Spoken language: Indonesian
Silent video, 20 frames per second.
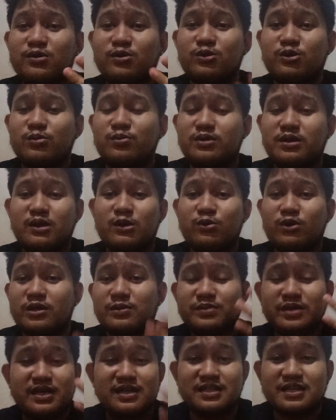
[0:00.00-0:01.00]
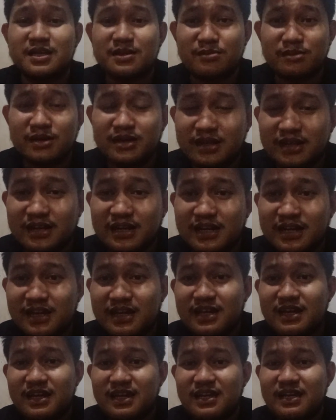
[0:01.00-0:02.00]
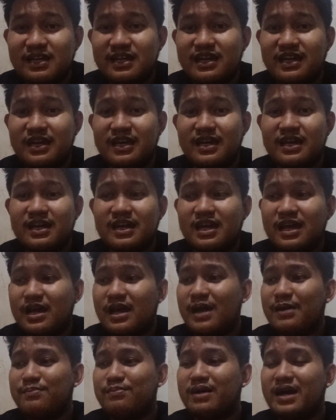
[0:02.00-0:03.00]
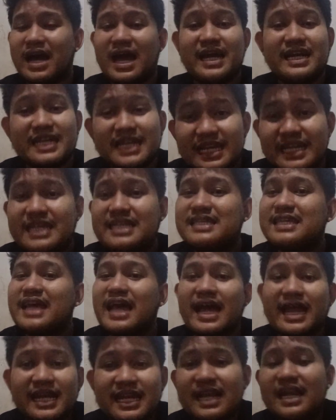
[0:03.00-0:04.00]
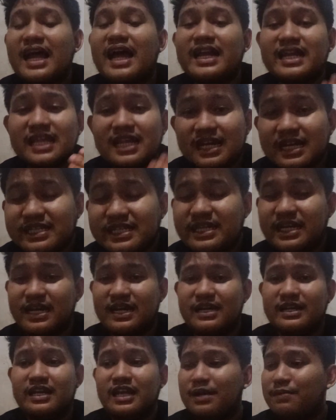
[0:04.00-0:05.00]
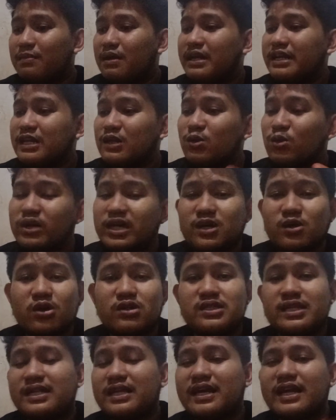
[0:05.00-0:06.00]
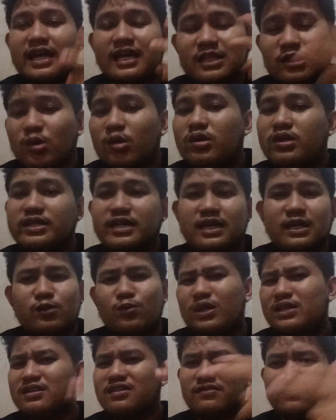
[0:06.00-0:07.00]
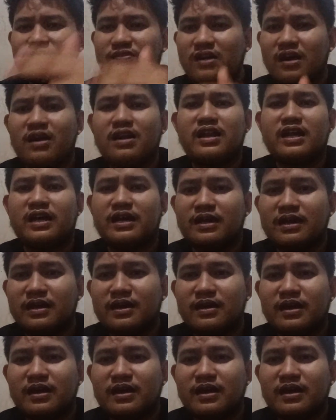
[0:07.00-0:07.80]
YouTube yang luar biasa bener Hi, mengadili seadil-adilnya dan melindungi konten kreatornya. What the fuck lah.